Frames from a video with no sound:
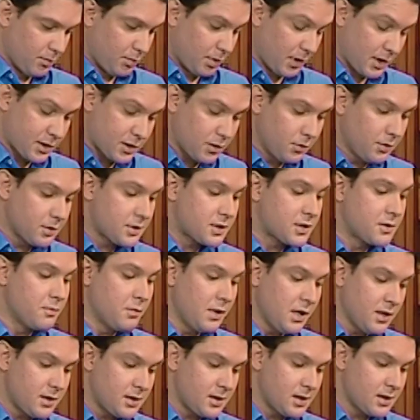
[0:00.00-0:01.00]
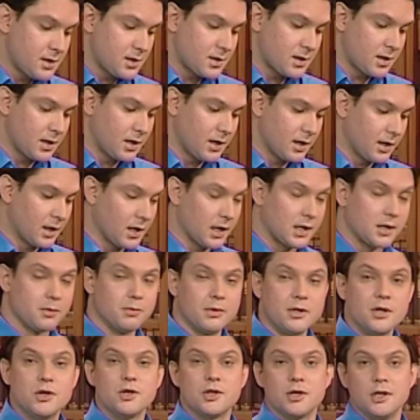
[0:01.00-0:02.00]
Прошло с месяц, как
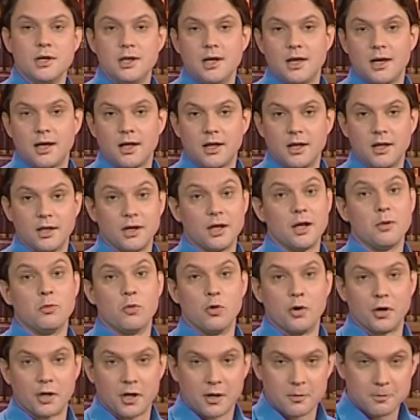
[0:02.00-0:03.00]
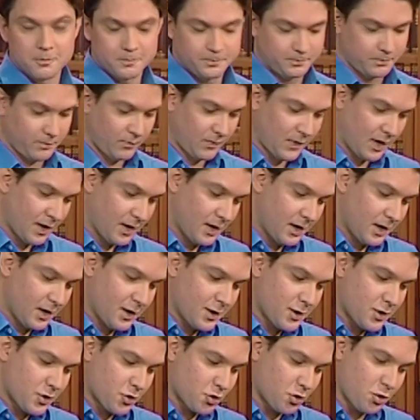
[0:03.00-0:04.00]
мы жили на море.
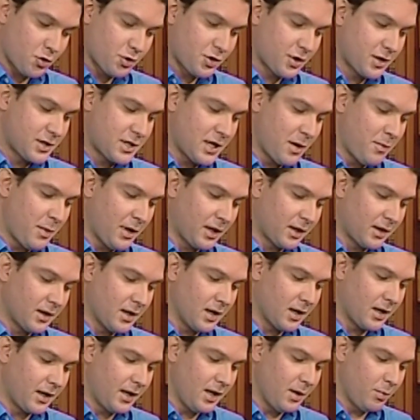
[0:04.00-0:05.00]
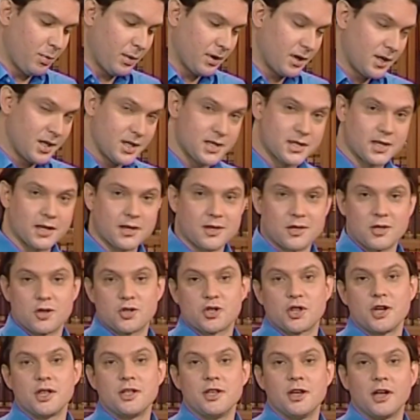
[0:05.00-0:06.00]
Жоржик заметно окреп, и с
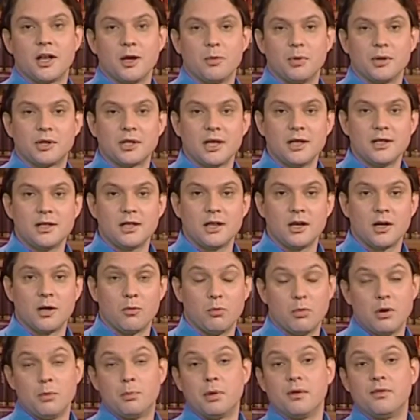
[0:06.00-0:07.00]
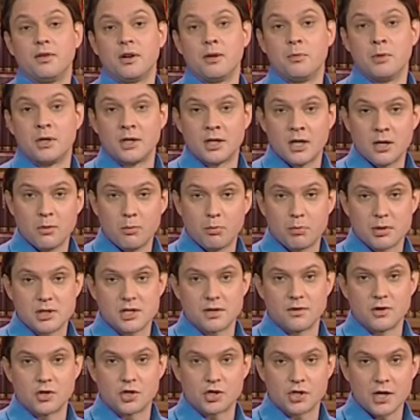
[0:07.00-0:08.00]
разрешения капитана мы по временам
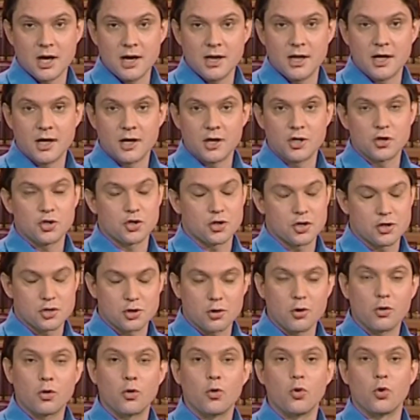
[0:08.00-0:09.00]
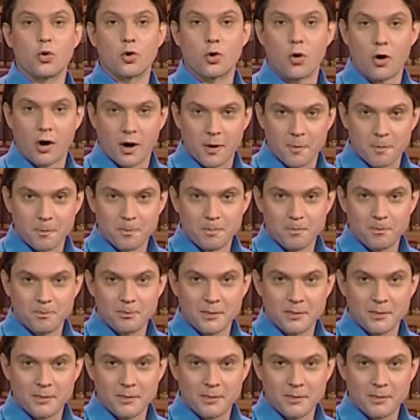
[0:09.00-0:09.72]
посвящали часок урокам.